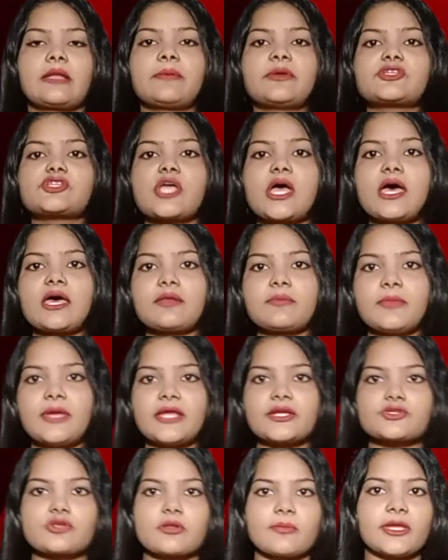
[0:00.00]
नमस्कार मैं
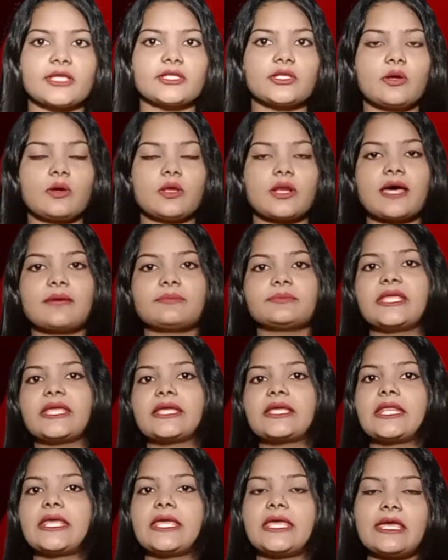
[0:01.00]
अर्चना मेहता और आप
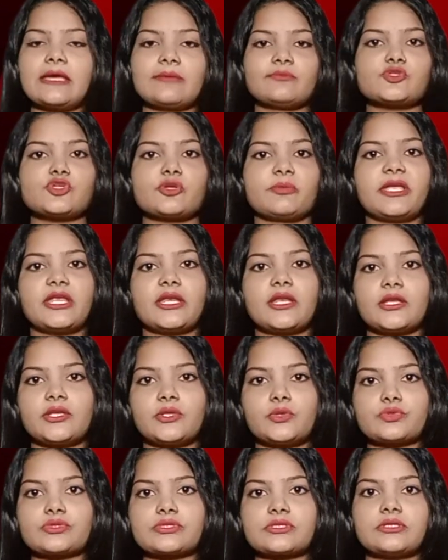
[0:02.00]
देख रहे हैं एमजी मीडिया
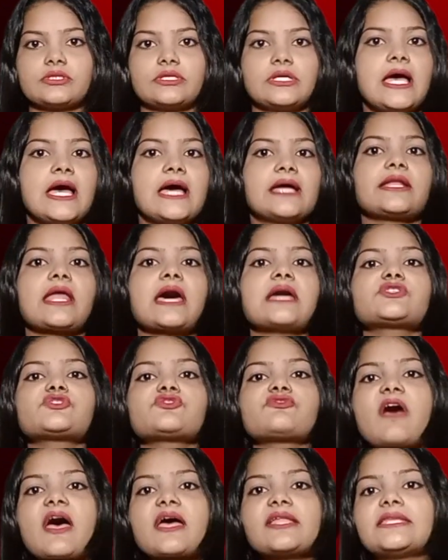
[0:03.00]
न्यूज
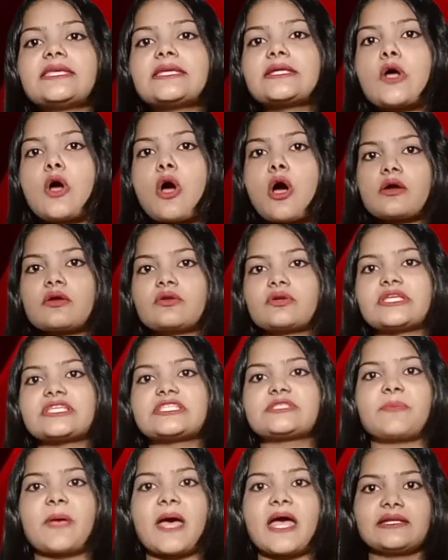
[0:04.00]
राष्ट्रवादी
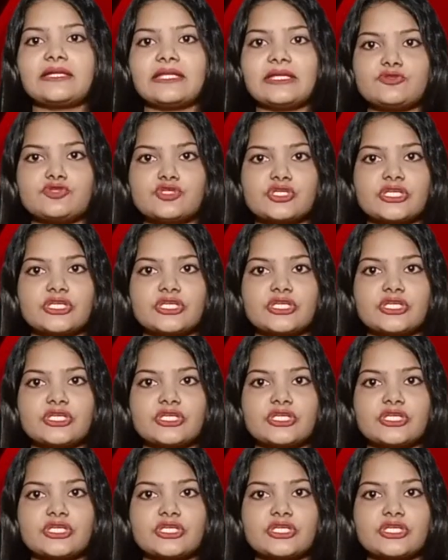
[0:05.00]
कांग्रेस पार्टी